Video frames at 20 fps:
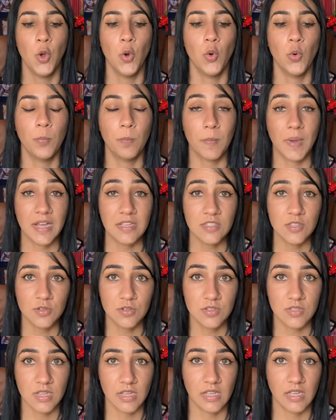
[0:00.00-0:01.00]
O Pássaro
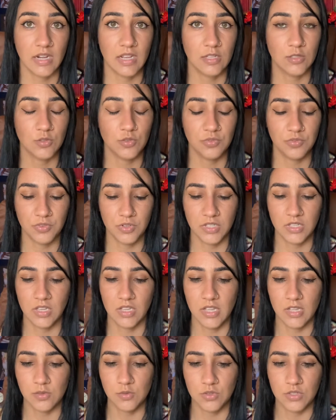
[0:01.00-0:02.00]
Secreto foi
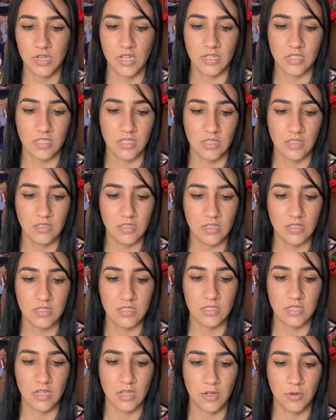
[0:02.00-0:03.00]
ganhador da quinta
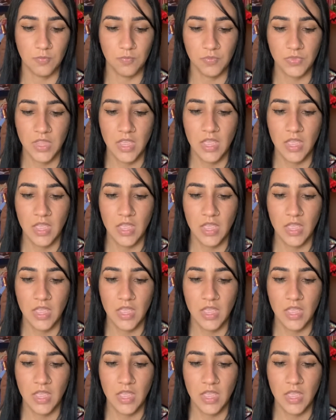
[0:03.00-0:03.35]
edição